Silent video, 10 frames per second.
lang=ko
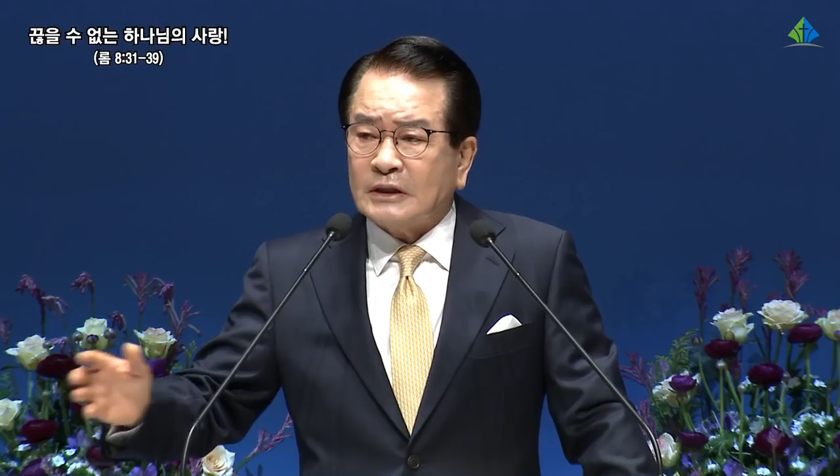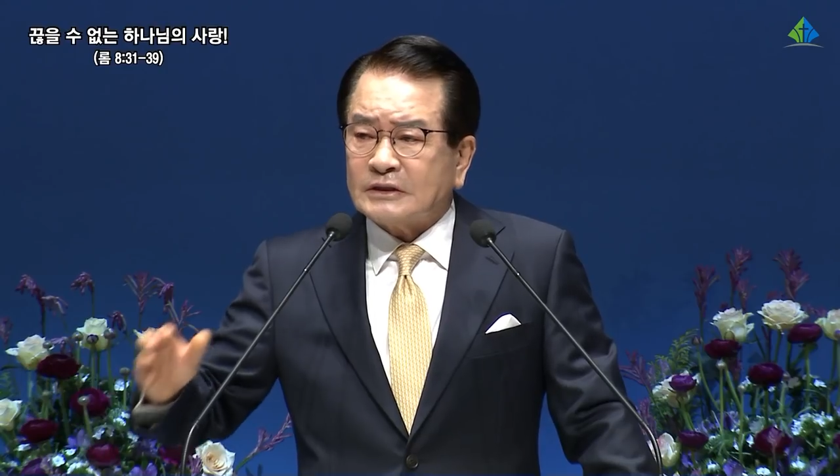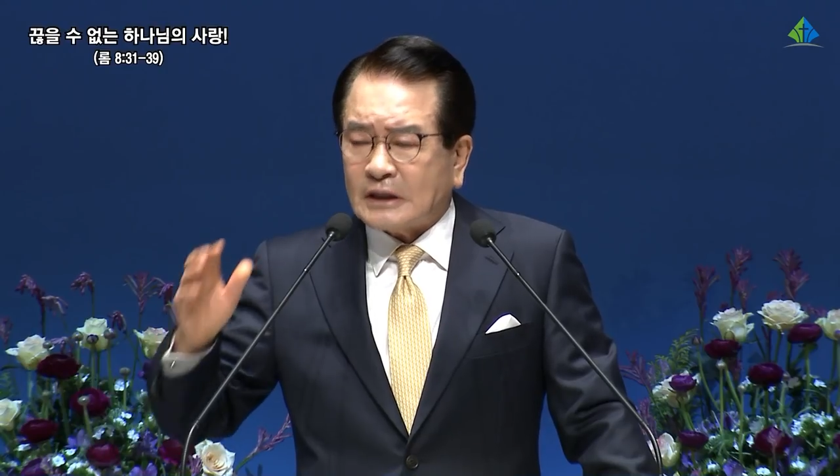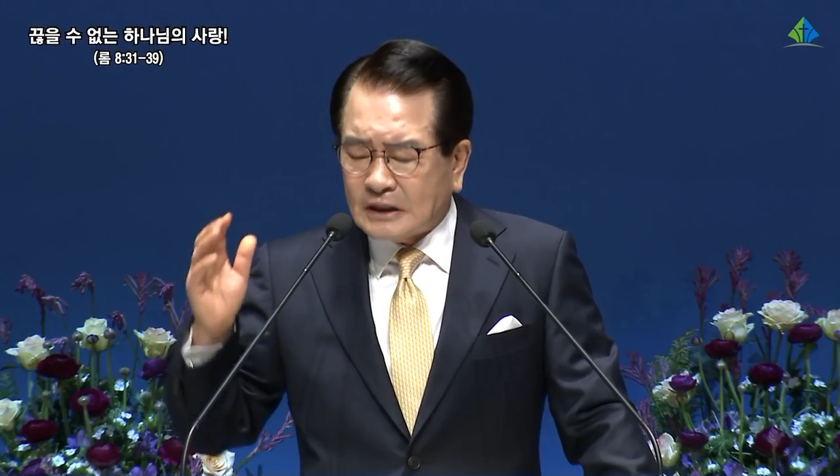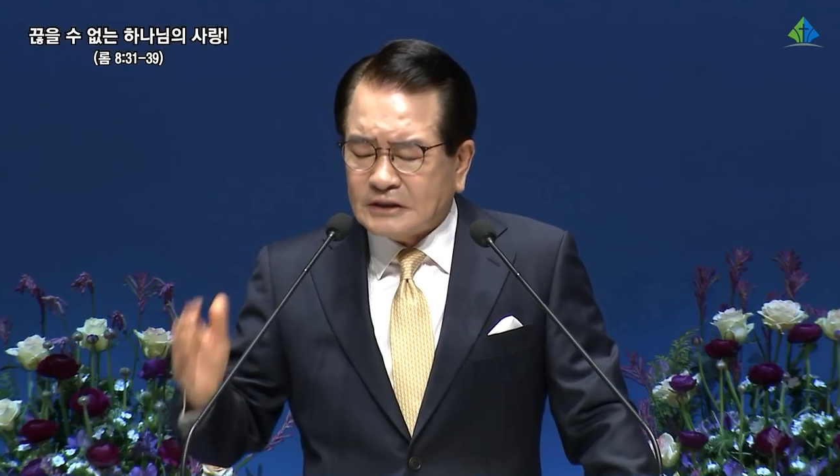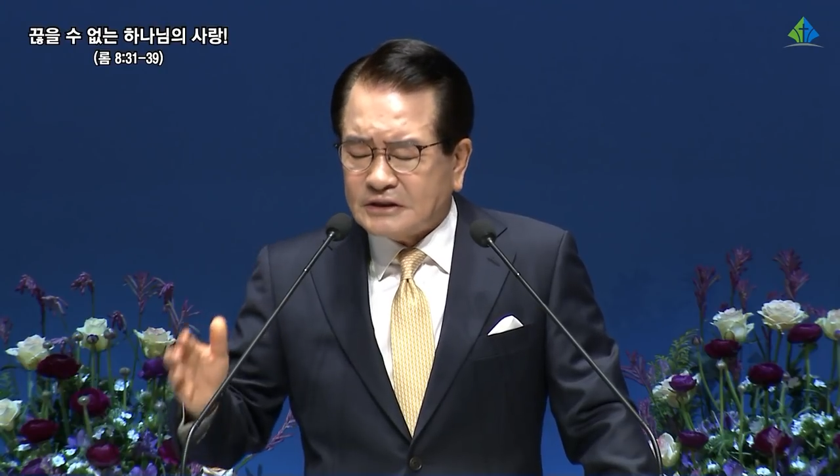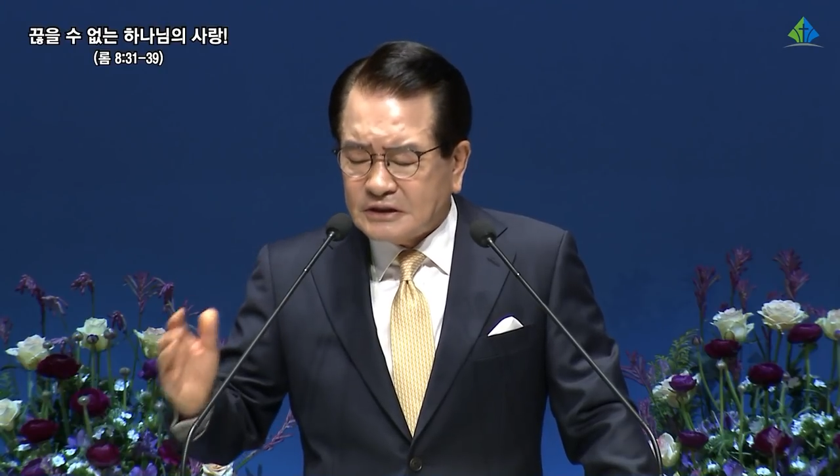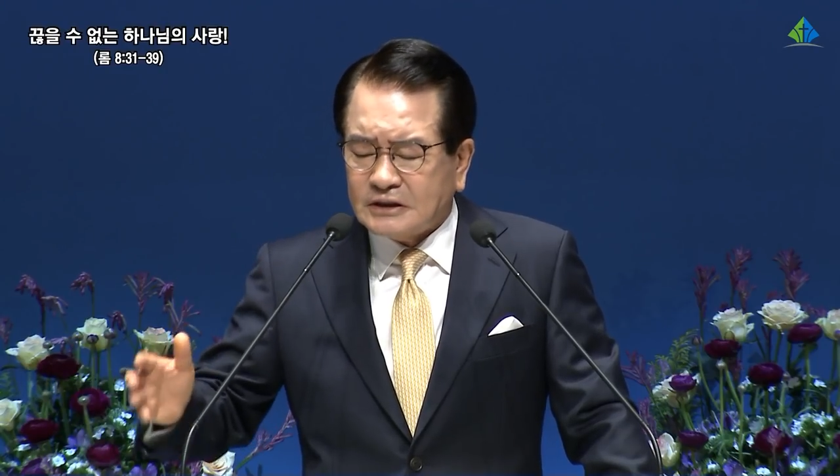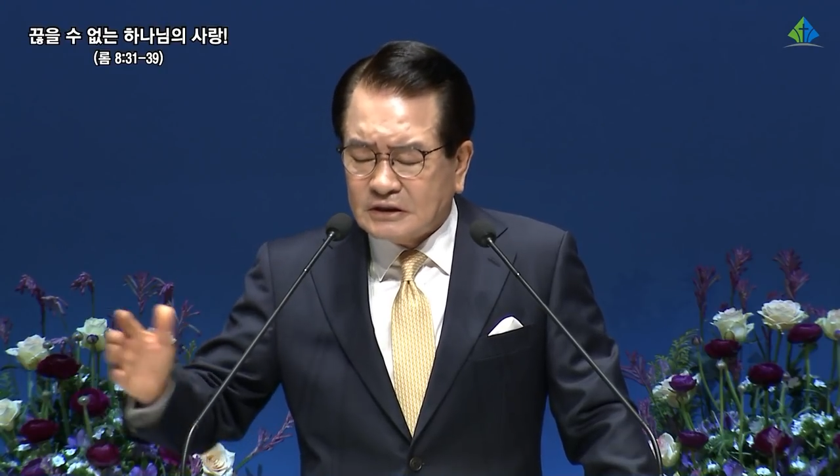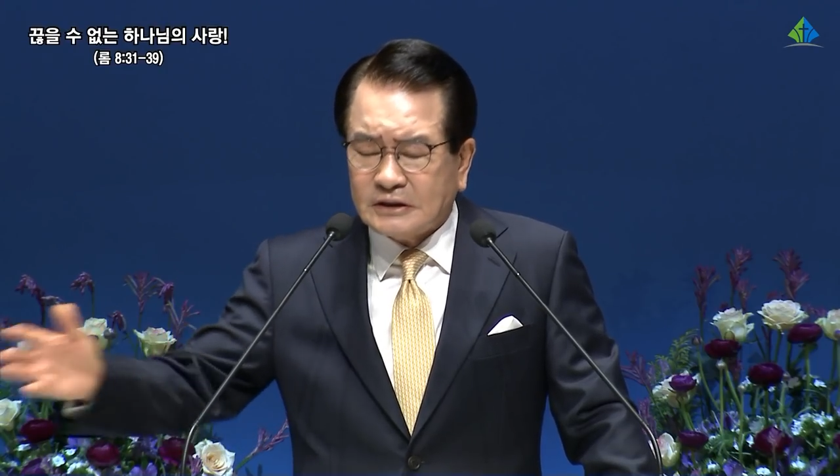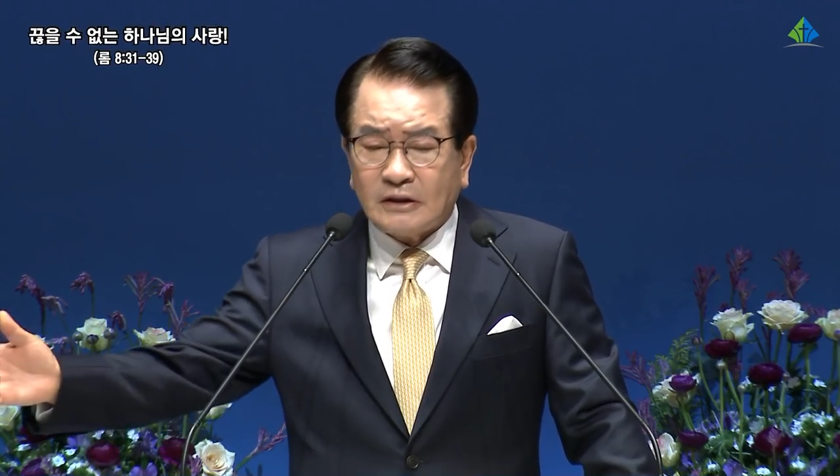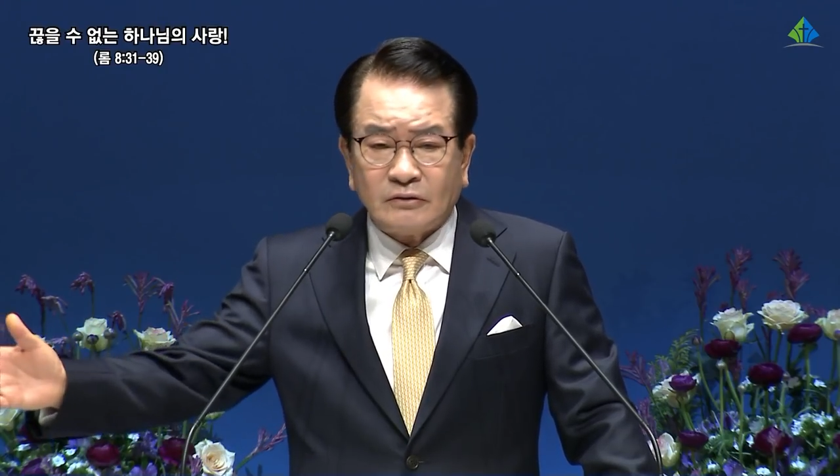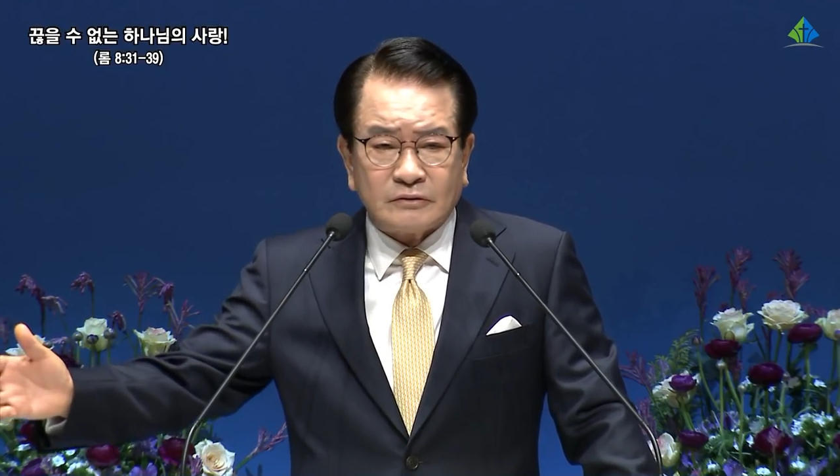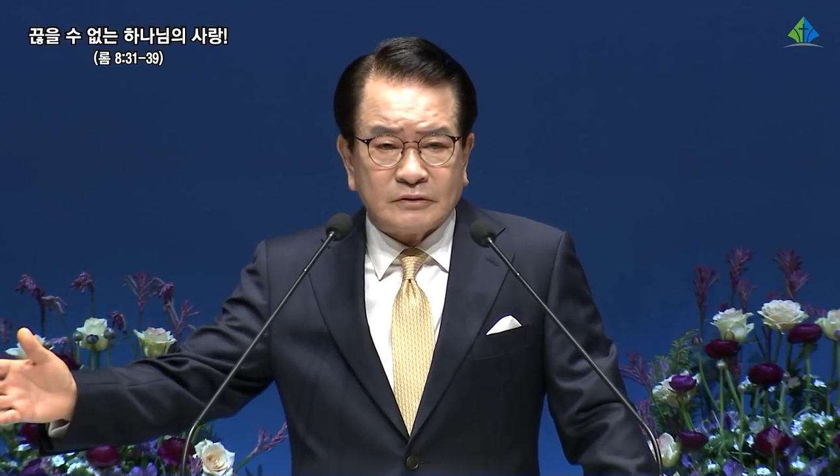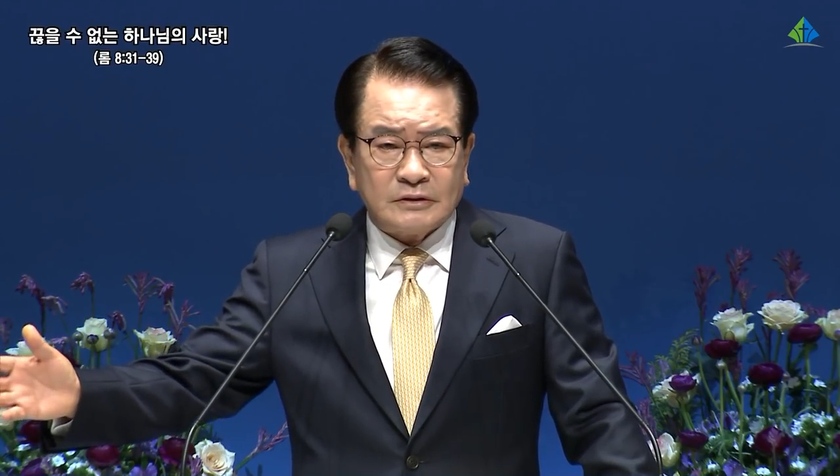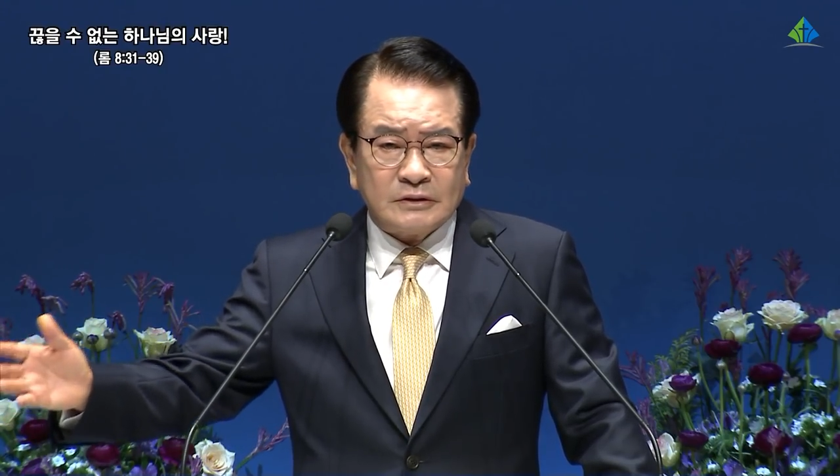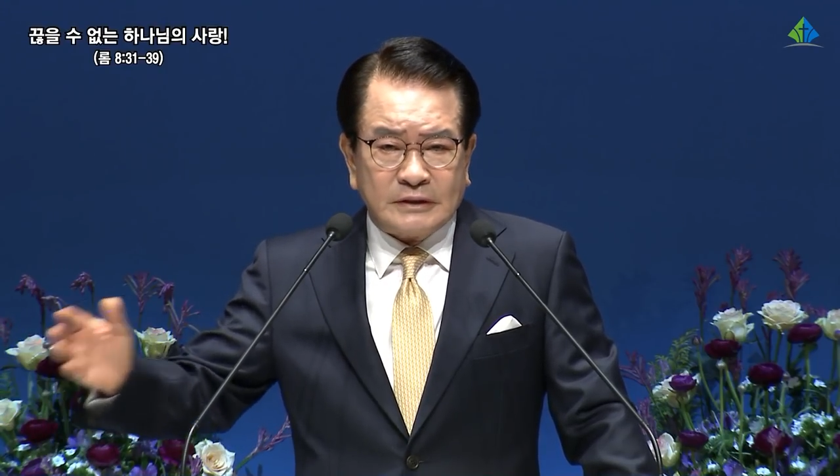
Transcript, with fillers: 사단 시키는 대로